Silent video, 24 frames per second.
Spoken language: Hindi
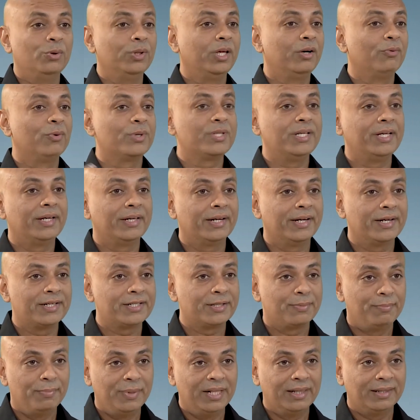उन्हें वो
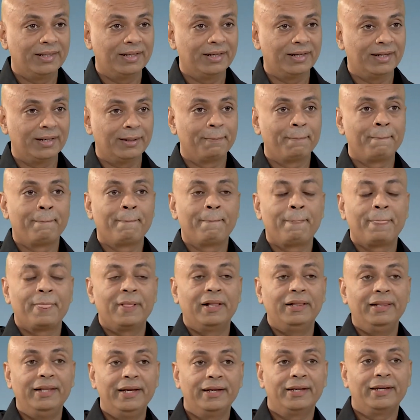सीक्रेट्स मिलते हैं
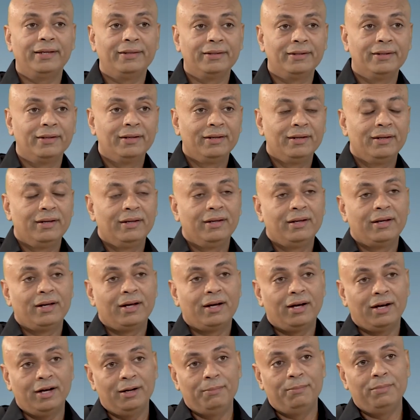लेकिन
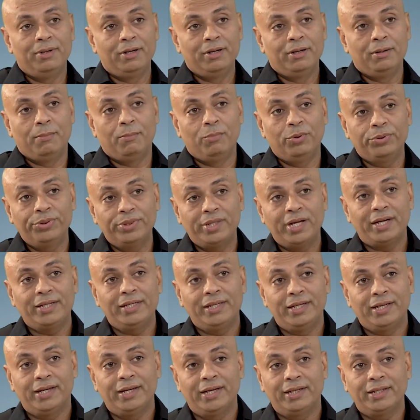अब मुद्दा
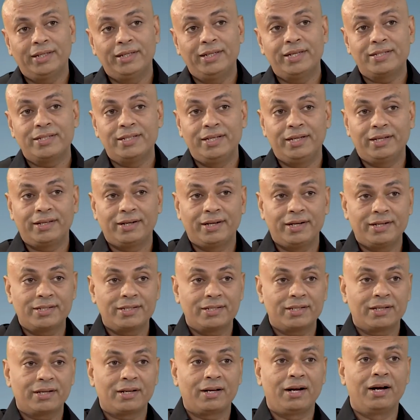ये है कि ये
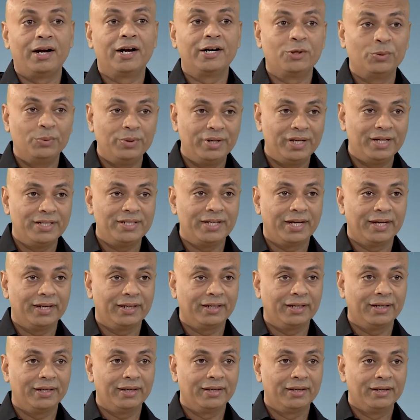सीक्रेट्स कहाँ ढूंढने
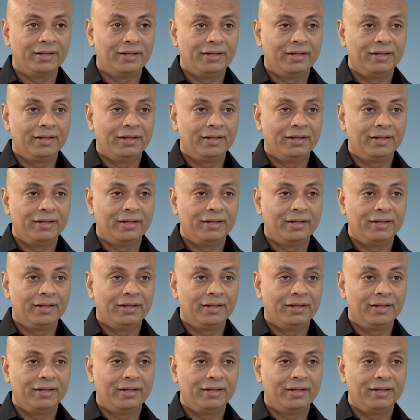जाएंगे